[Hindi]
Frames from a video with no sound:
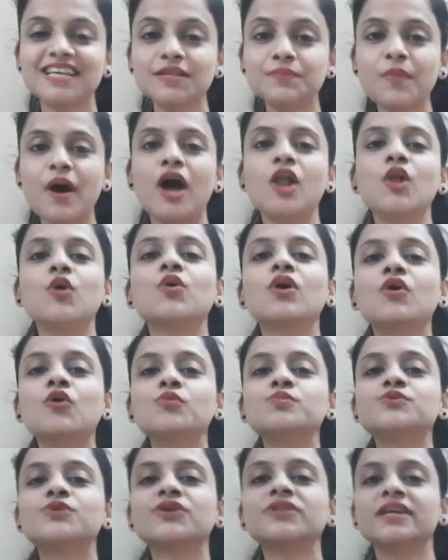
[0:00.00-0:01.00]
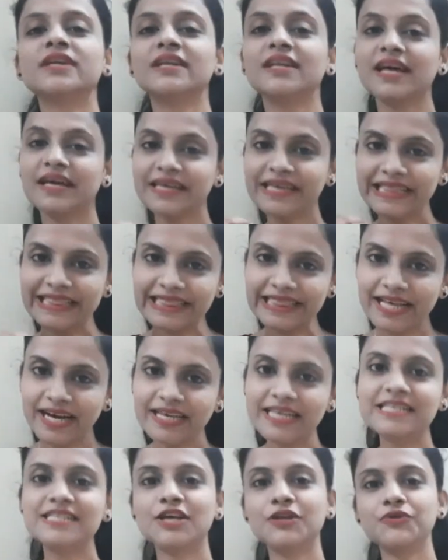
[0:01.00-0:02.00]
साथ बालों का खूबसूरत दिखना ही इतना
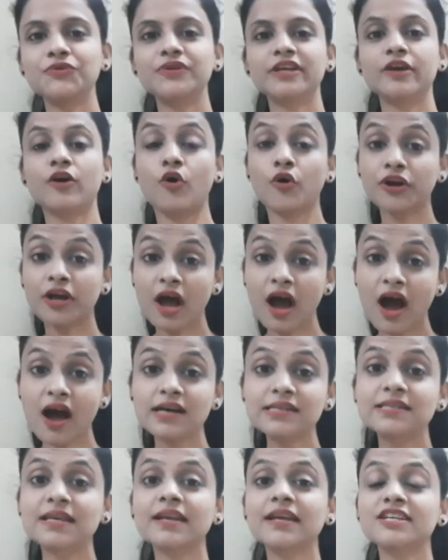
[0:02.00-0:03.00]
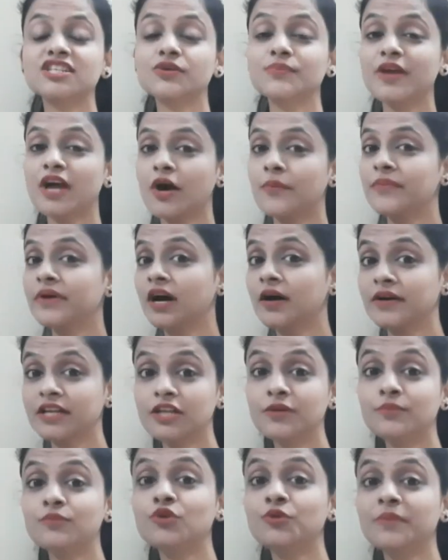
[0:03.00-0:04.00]
ही जरूरी है और खास करके जब हम
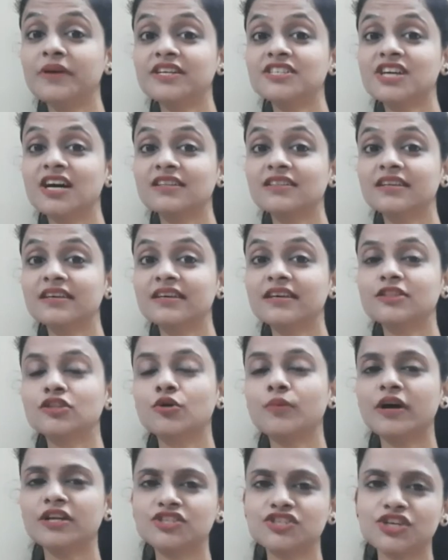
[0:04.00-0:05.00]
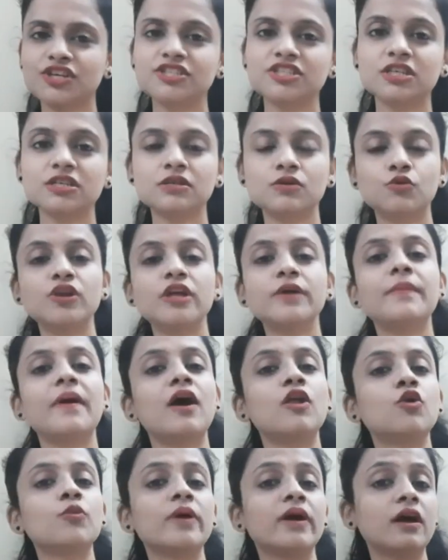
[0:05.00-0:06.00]
हनीमून में जाते हैं तो अच्छे अच्छे खुले
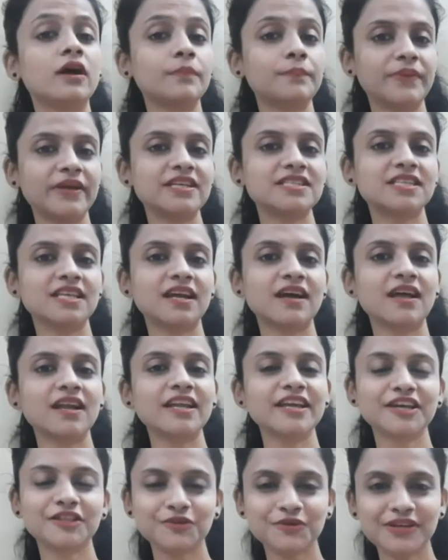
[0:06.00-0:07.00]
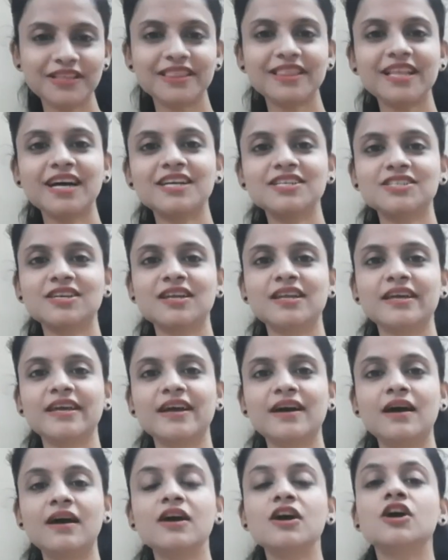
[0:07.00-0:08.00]
बालों में अगर पिक्स निकालेंगे तो कितना अच्छा
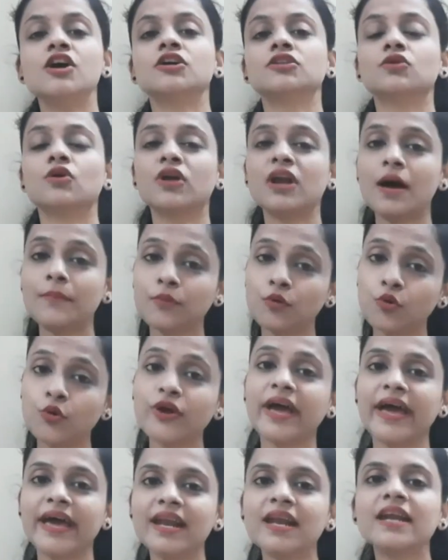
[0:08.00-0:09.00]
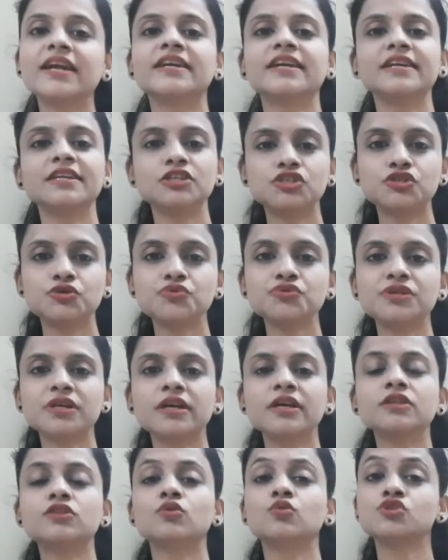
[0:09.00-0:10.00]
रहेगा तो अगर आपको कोई हेयर रिलेटेड इश्यूज है
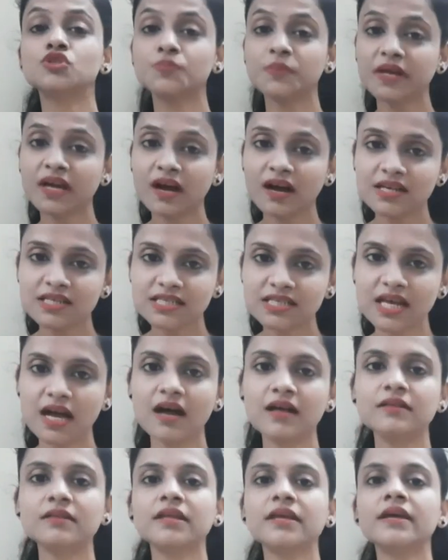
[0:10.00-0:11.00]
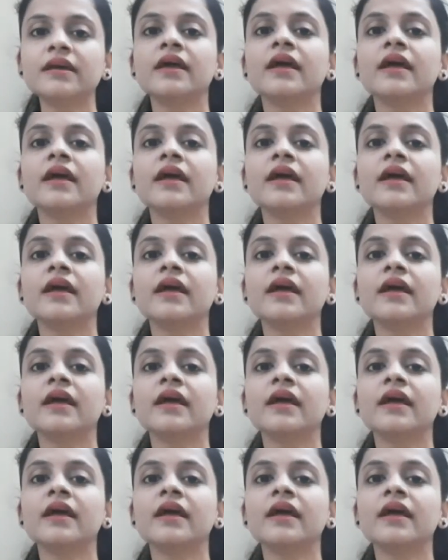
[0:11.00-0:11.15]
तो उस पर खास ध्यान दे